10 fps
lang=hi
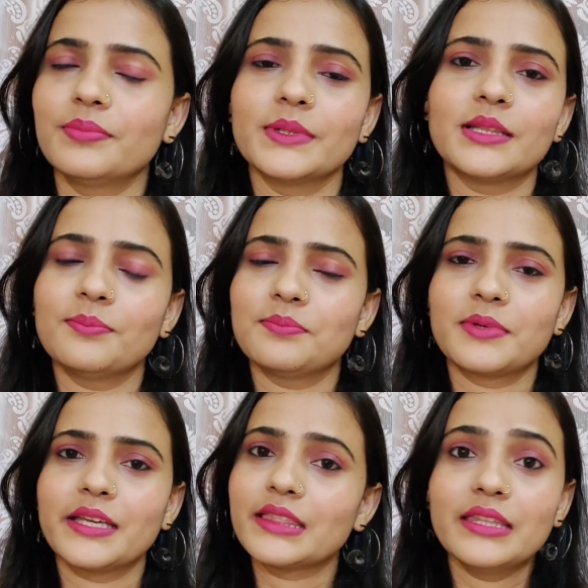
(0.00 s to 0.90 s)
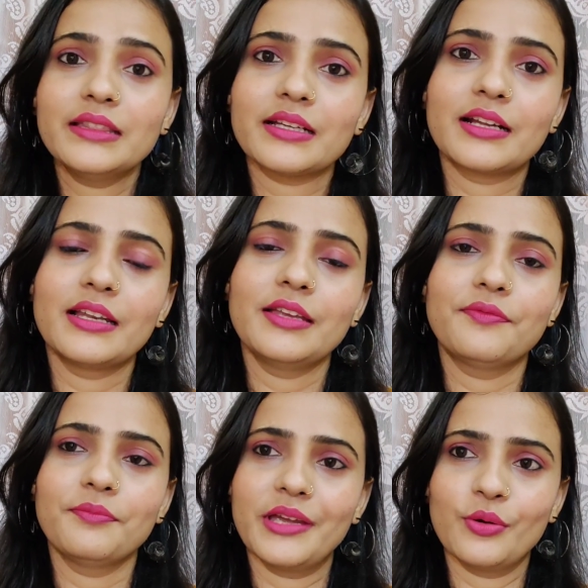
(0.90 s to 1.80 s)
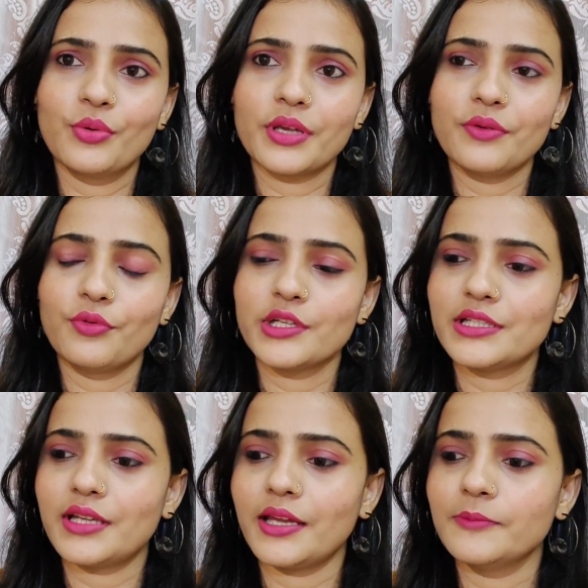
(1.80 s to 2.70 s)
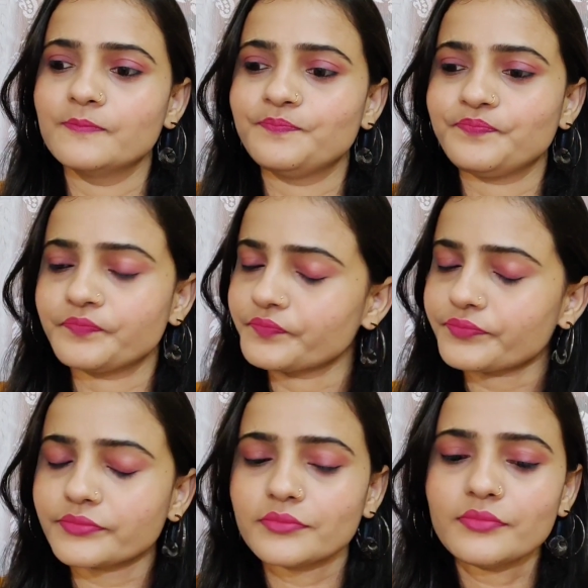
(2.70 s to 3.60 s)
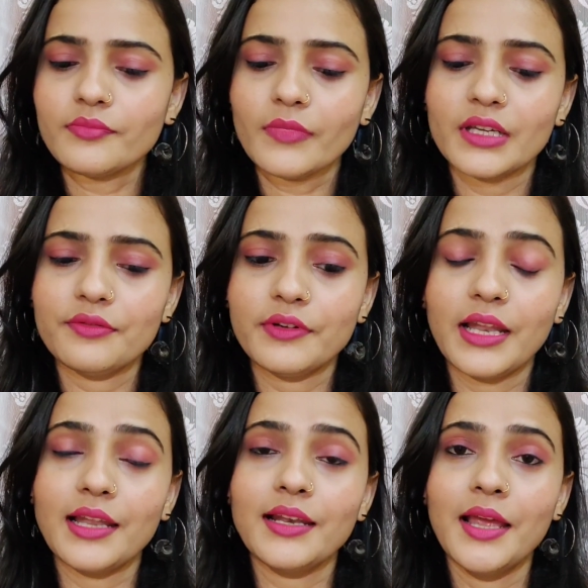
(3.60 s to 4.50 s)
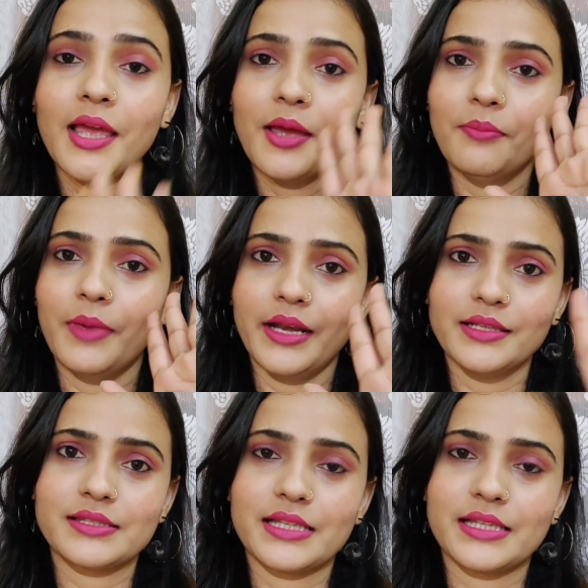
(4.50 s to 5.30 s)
मतलब कितनी तकलीफ़ में होंगी वो इस टाइम फ़िलहाल मैंने